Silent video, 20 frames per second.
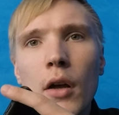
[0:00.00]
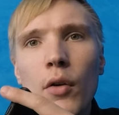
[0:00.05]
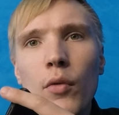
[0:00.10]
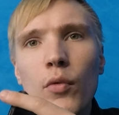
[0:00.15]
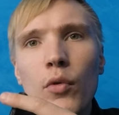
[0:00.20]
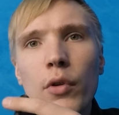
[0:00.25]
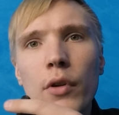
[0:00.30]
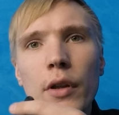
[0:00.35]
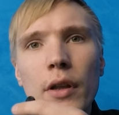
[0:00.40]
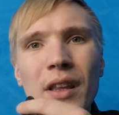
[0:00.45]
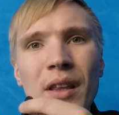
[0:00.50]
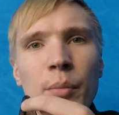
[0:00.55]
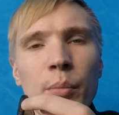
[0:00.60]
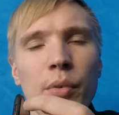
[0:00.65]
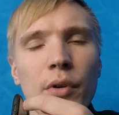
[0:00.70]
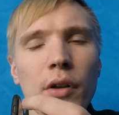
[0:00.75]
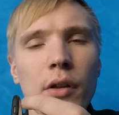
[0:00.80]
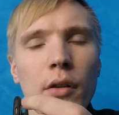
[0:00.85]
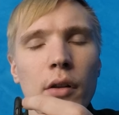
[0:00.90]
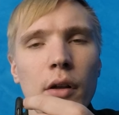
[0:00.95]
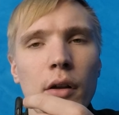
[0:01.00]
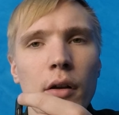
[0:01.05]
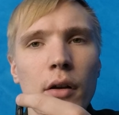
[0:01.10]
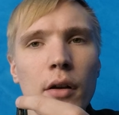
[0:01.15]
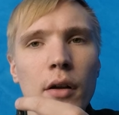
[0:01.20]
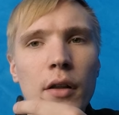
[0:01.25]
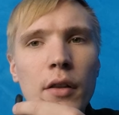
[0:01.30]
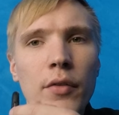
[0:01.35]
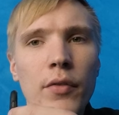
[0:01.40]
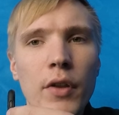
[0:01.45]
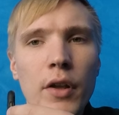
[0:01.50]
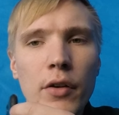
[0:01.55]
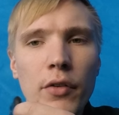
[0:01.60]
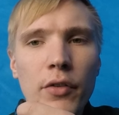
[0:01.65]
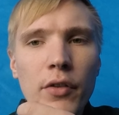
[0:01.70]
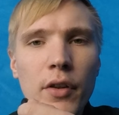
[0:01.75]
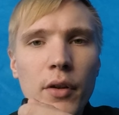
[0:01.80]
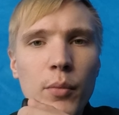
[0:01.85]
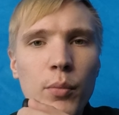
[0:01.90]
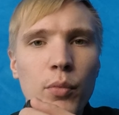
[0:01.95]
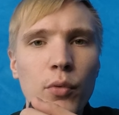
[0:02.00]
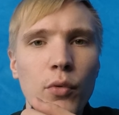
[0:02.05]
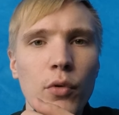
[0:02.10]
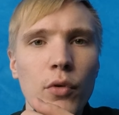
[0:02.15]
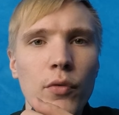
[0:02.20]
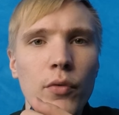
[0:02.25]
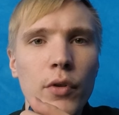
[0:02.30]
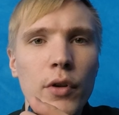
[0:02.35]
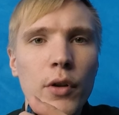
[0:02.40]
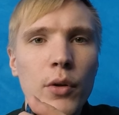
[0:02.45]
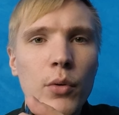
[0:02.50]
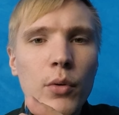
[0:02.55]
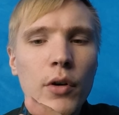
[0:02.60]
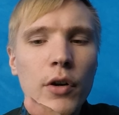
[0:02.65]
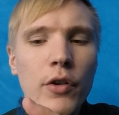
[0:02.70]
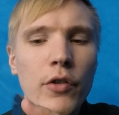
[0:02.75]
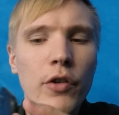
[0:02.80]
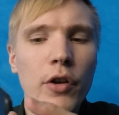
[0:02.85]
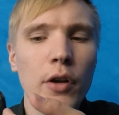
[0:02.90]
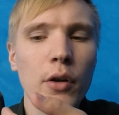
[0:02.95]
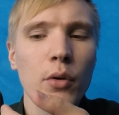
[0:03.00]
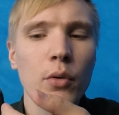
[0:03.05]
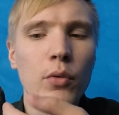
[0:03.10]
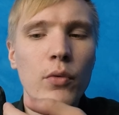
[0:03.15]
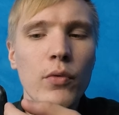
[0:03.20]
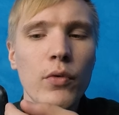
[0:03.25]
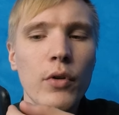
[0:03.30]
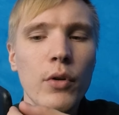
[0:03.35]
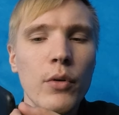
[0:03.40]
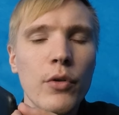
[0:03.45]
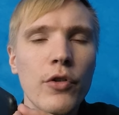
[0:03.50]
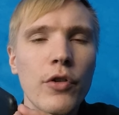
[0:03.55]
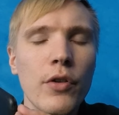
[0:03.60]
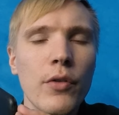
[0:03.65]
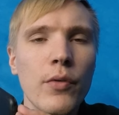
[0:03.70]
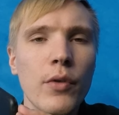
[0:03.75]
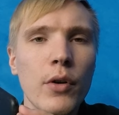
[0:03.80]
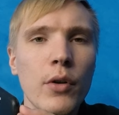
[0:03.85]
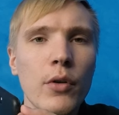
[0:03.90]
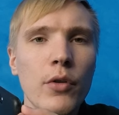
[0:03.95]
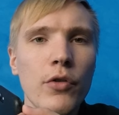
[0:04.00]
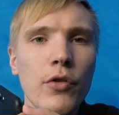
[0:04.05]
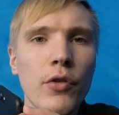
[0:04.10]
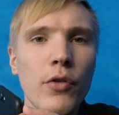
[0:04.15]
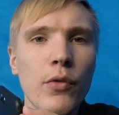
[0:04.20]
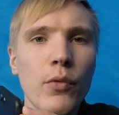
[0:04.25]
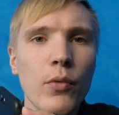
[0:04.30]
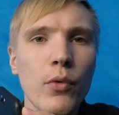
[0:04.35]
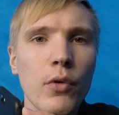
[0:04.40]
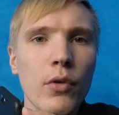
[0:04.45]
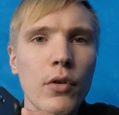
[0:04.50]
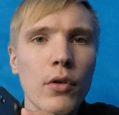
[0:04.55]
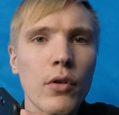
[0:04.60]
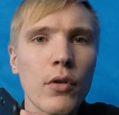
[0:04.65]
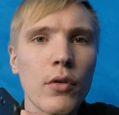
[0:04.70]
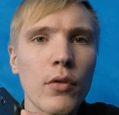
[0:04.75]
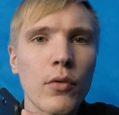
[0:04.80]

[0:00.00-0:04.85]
Вот. И было отверстие под вот эту качельку включить-выключить звук.